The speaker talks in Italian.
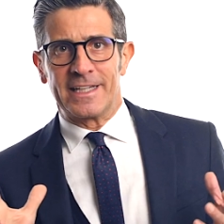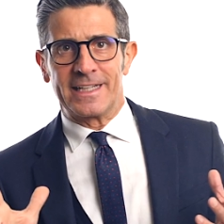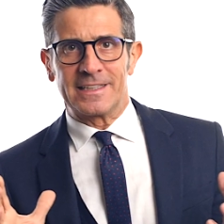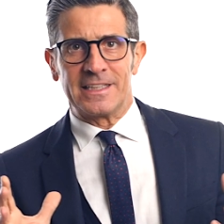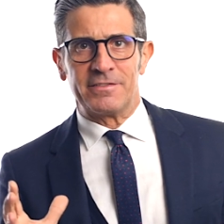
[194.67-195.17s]

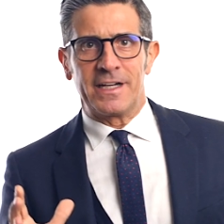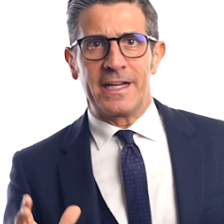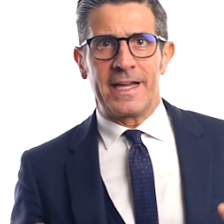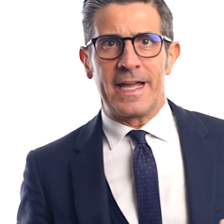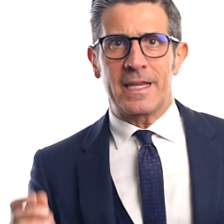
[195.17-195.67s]

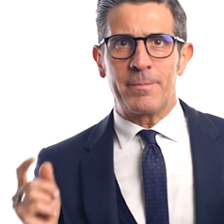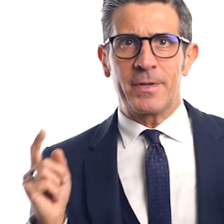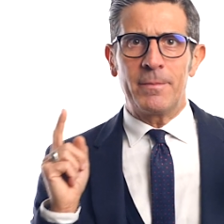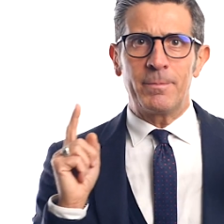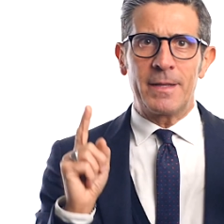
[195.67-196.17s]
negativa è che
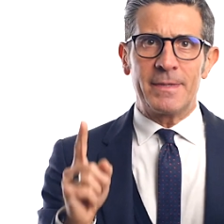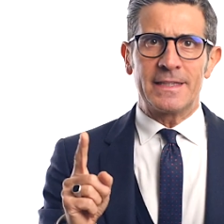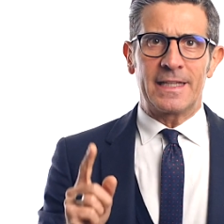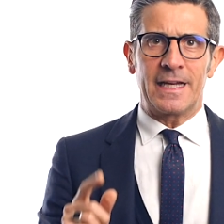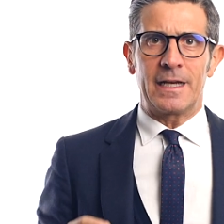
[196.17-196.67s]
per
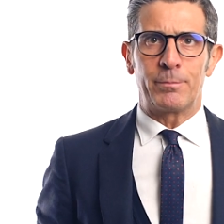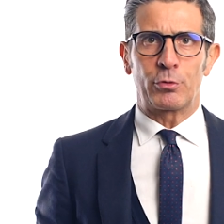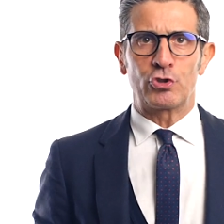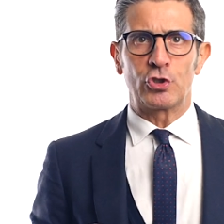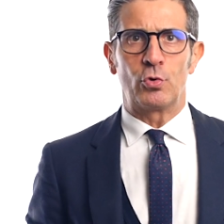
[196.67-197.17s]
implementare la
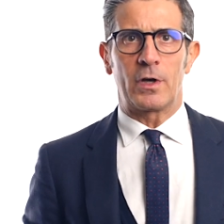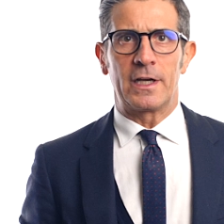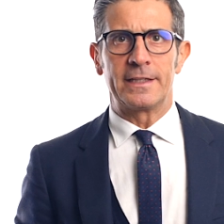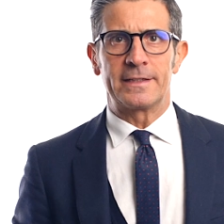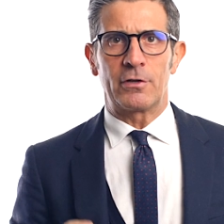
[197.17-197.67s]
procedura
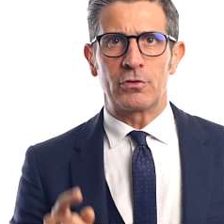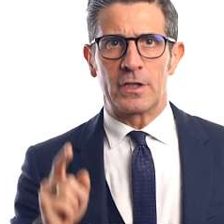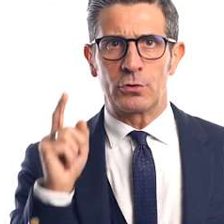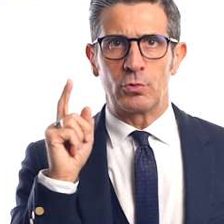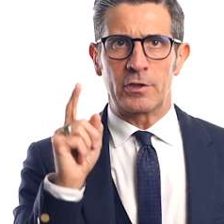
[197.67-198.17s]
all'interno
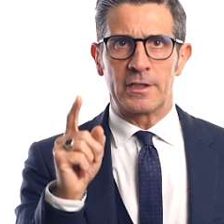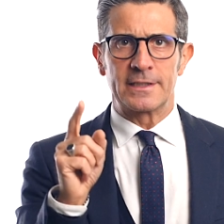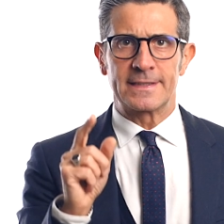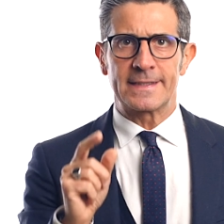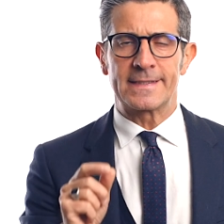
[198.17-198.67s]
della tua
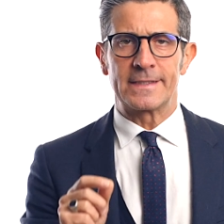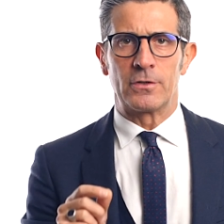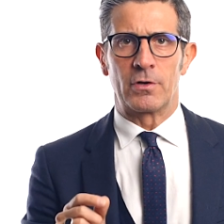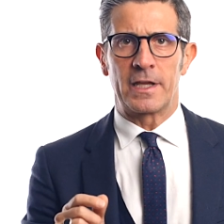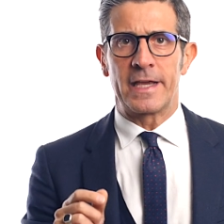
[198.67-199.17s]

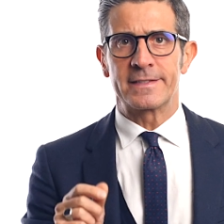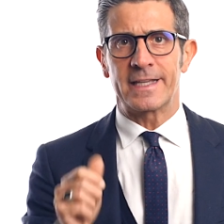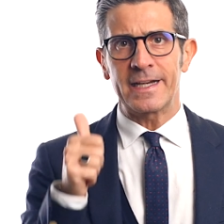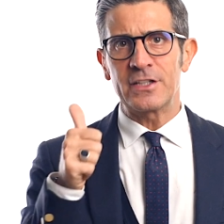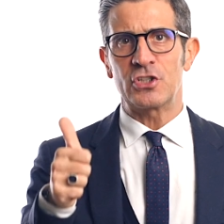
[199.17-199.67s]
organizzazione
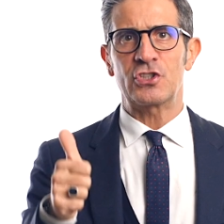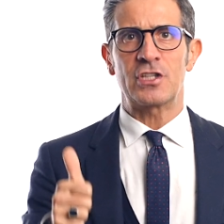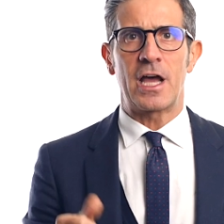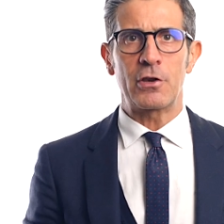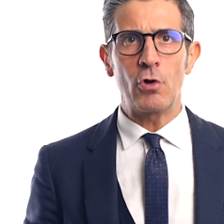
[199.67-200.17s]
sarà
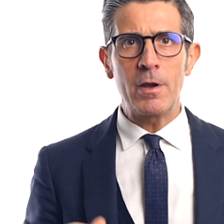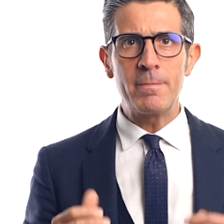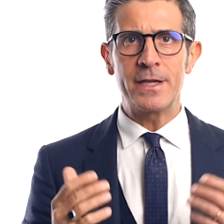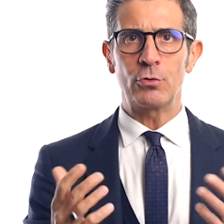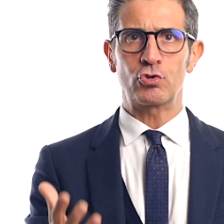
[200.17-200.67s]
necessario
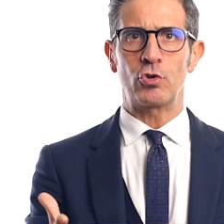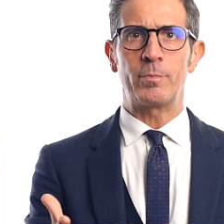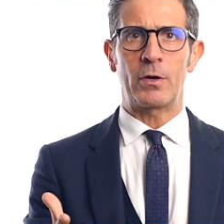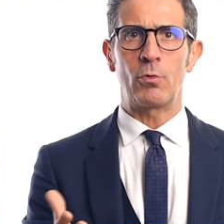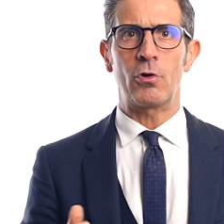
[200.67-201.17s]
almeno un
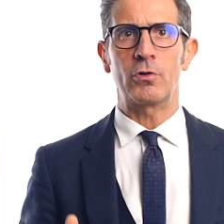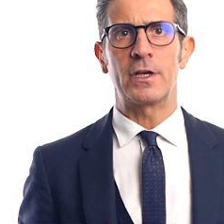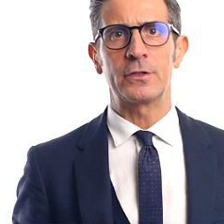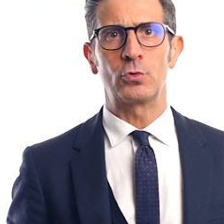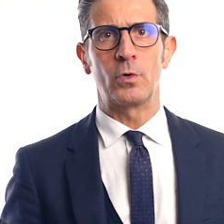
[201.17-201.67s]
sopralluogo
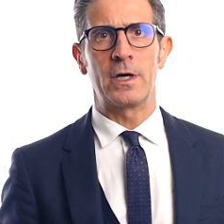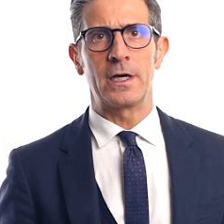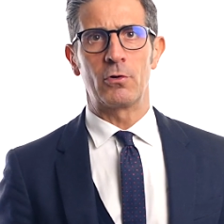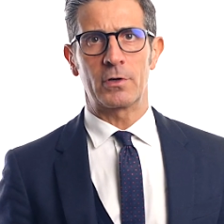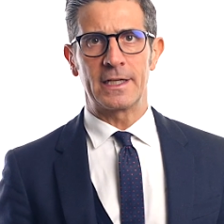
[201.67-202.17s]
nella
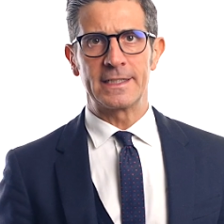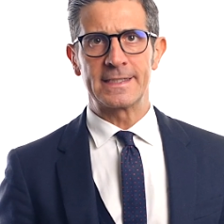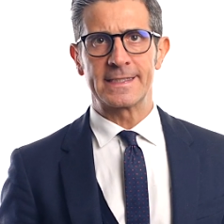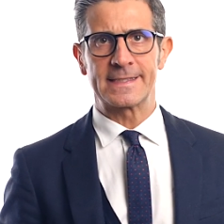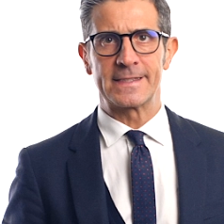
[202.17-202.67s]
tua
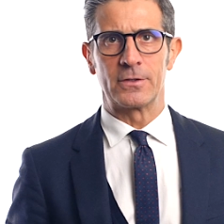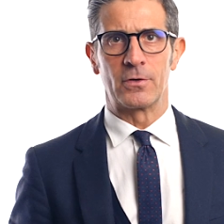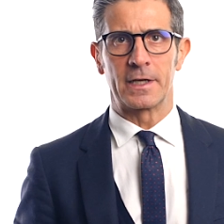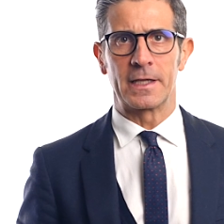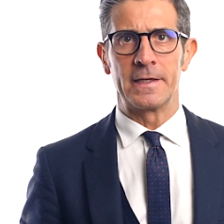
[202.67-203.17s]

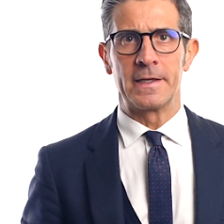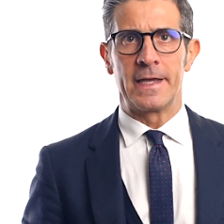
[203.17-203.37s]
organizzazione